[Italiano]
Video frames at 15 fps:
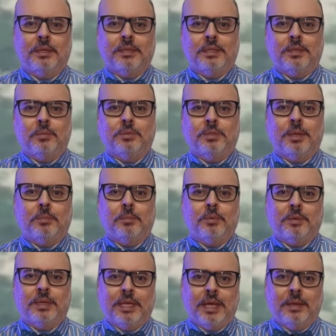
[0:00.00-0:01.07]
che un tempo
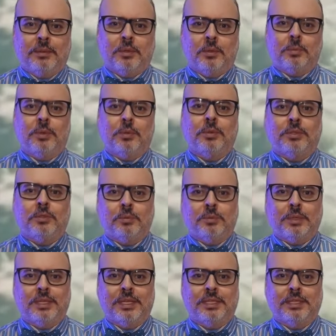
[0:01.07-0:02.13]
vagavano per questo
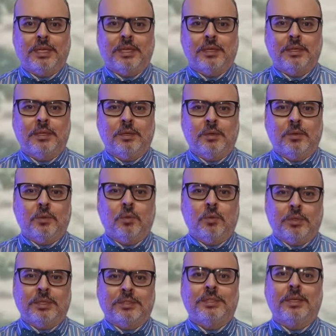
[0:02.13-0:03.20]
pianeta,
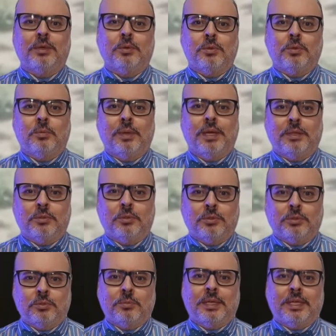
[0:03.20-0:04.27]
ora stiano trovando
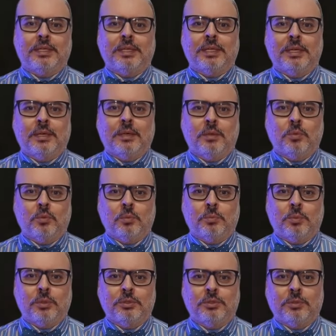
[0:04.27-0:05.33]
Venere un
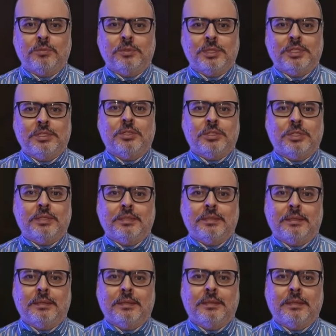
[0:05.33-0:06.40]
posto felice,
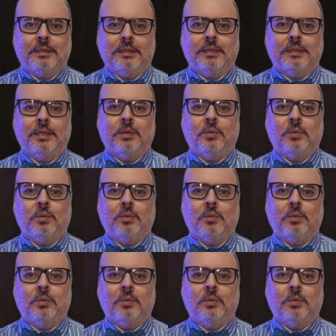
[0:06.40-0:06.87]
in